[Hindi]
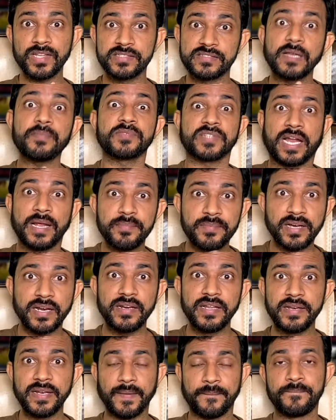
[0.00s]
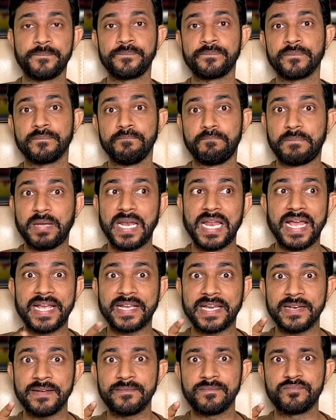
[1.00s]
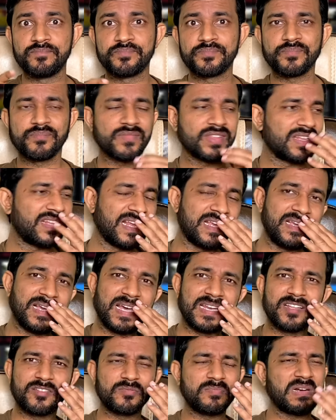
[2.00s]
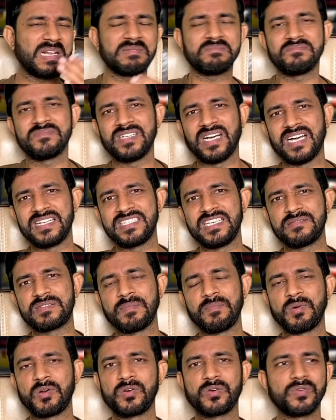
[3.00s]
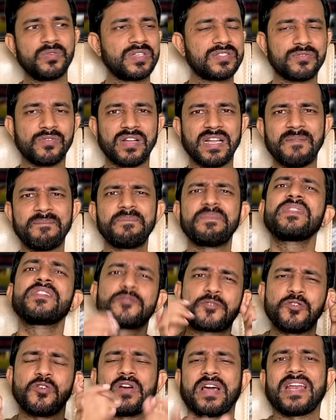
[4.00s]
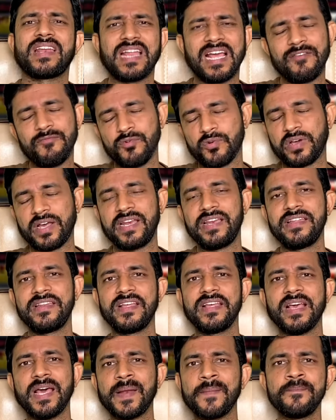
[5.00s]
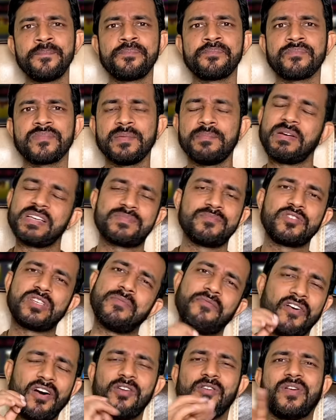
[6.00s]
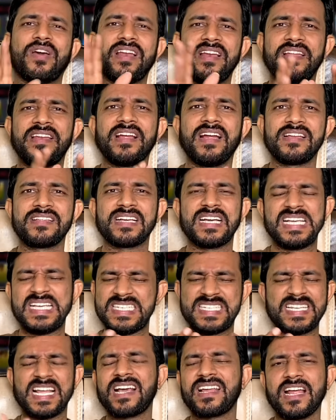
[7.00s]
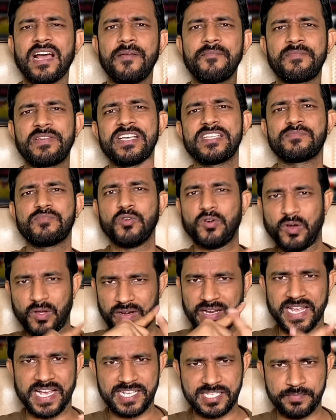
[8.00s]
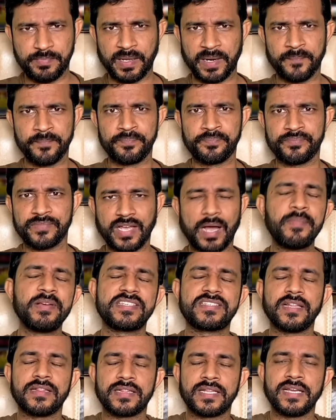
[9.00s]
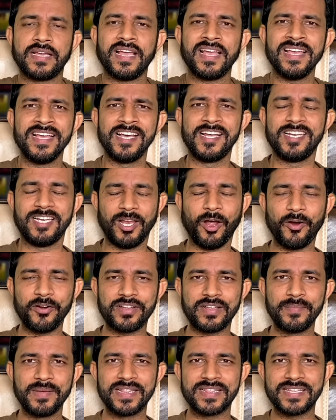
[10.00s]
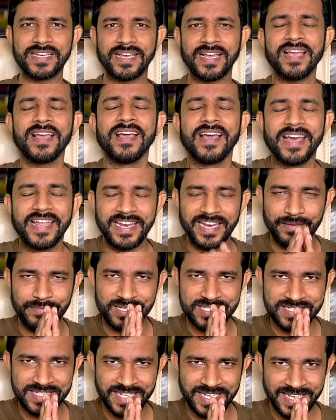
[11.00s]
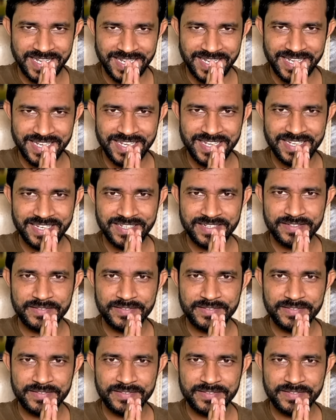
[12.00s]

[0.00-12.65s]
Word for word: सब्सक्राइब कर लेना बेल आइकन नहीं यार ये तो बड़ा अजीब सा मोनोटोनस हो रहा है जो करना है वो कर लेना यार बस मुझे फॉलो कर लेना हर जगह इंस्टाग्राम फेसबुक और एक्स पर अभी चलते हैं लौट के मिलते हैं नमस्ते